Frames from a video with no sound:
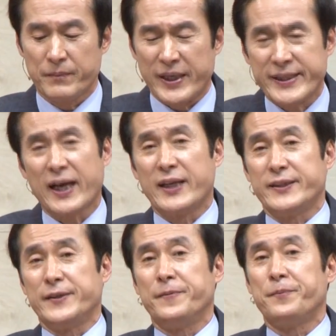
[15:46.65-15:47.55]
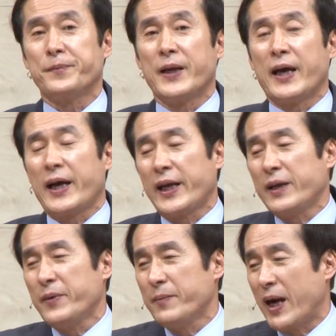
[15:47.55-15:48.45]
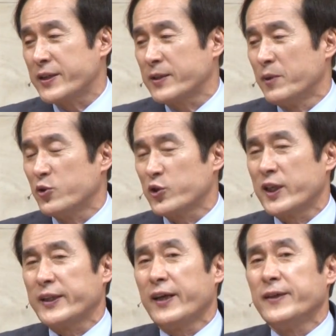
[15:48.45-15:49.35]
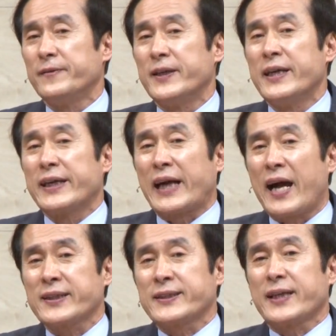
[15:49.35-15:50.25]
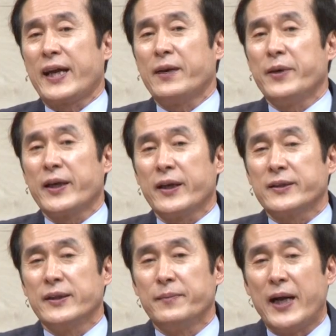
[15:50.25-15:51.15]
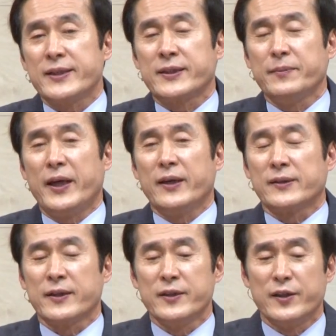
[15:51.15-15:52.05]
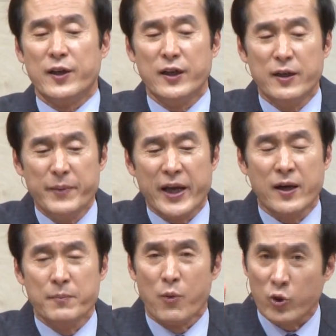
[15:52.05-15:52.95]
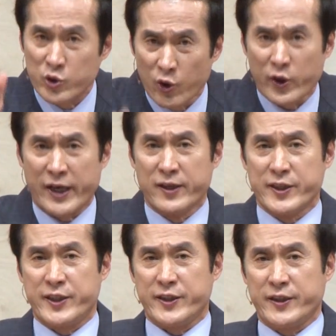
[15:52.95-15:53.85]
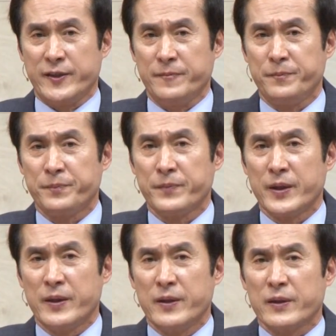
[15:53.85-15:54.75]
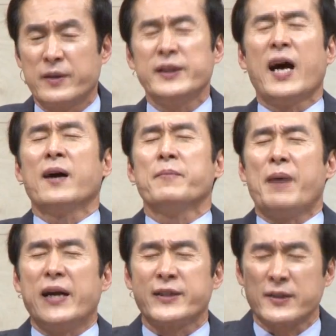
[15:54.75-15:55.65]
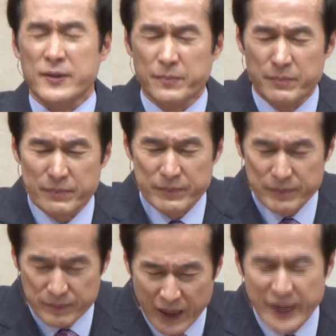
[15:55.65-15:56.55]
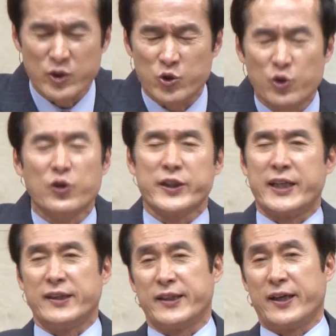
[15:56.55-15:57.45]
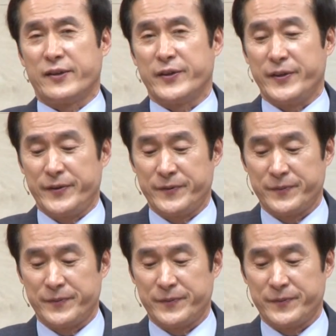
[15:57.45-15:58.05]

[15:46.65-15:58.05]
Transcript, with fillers: 마찬가지 하나님이 말씀을 주실 때는 각 사람에게 그 말씀의 어떤 열매를 목적으로 하는 것이지 그냥 말씀만 주는 것이 아니라는 거예요.